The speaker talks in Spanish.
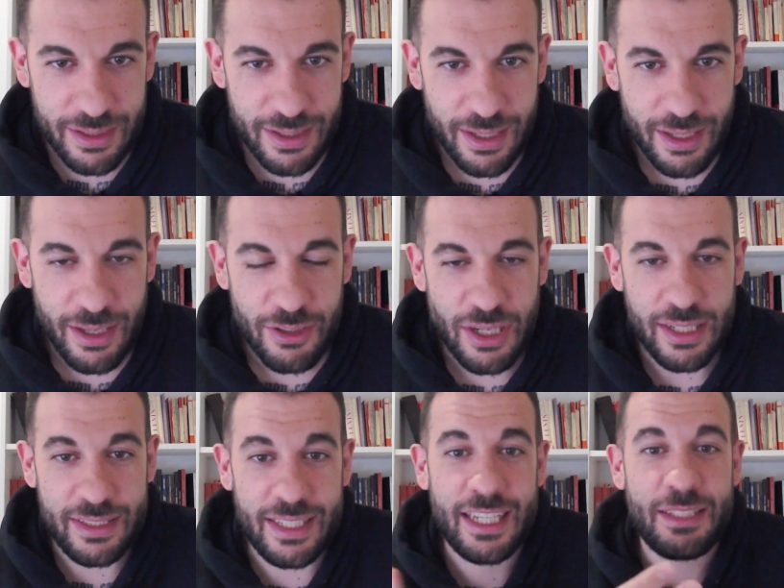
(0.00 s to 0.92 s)
O sea,
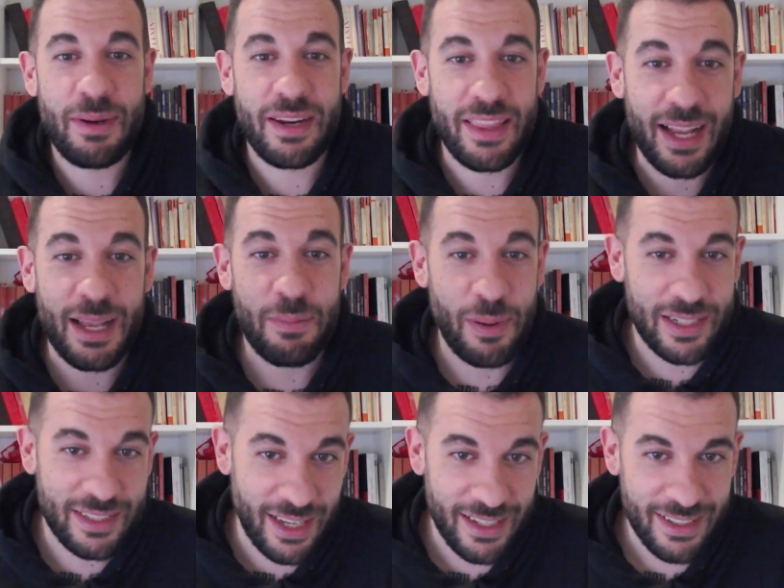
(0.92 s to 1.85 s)
sí es verdad que
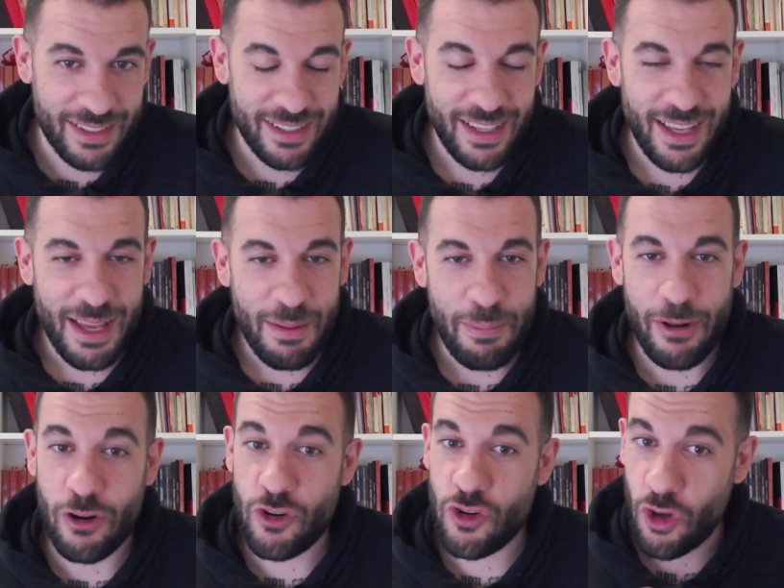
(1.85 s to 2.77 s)
pasa,
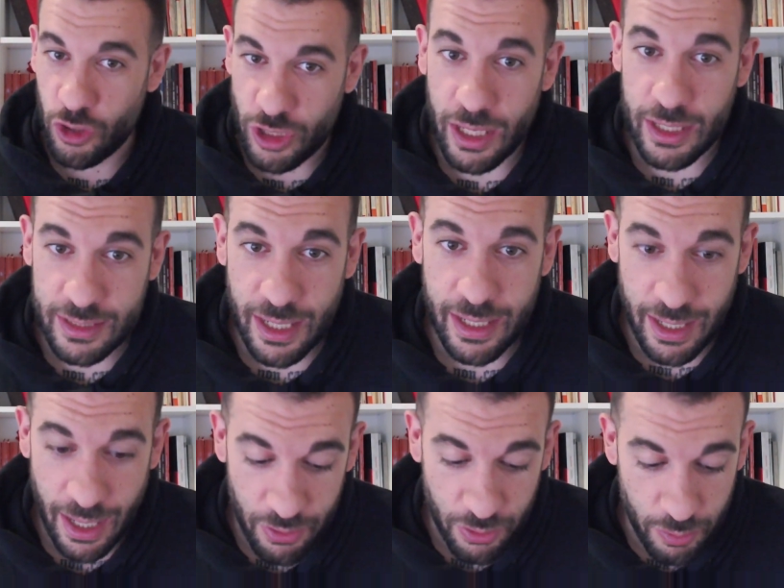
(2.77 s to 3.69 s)
pero no tan
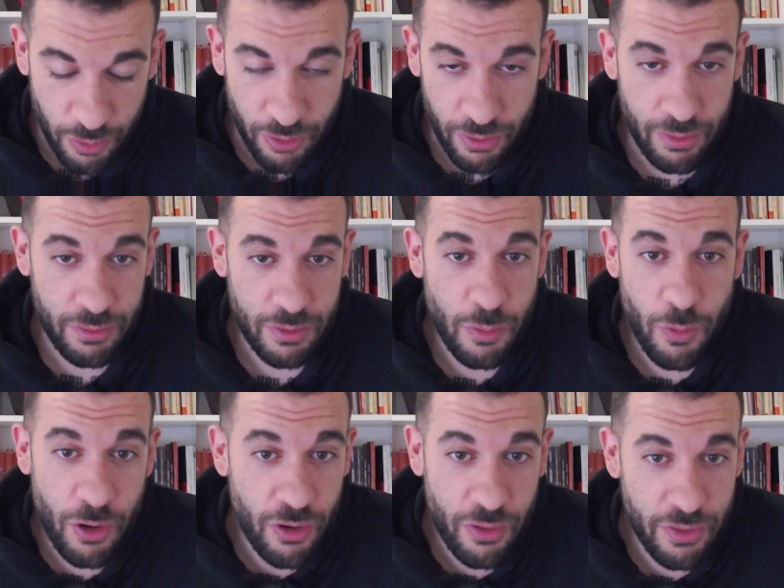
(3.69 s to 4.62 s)
exagerado como,
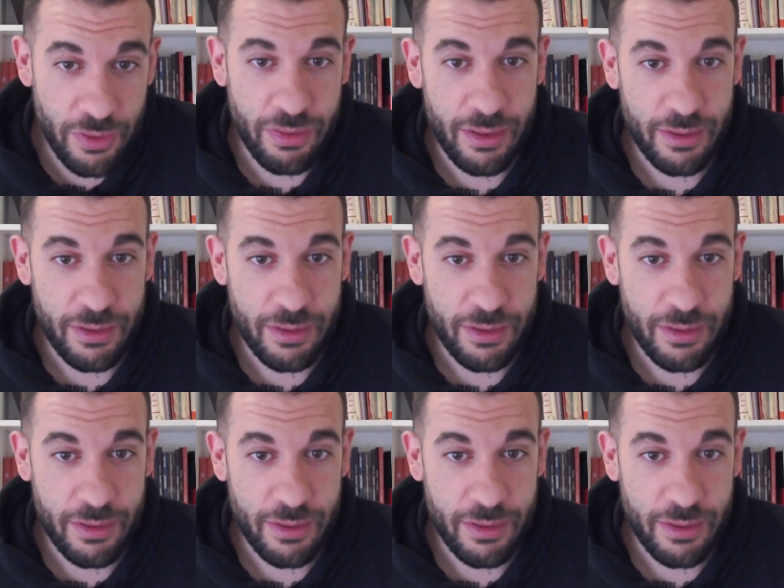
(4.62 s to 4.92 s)
como él lo dice.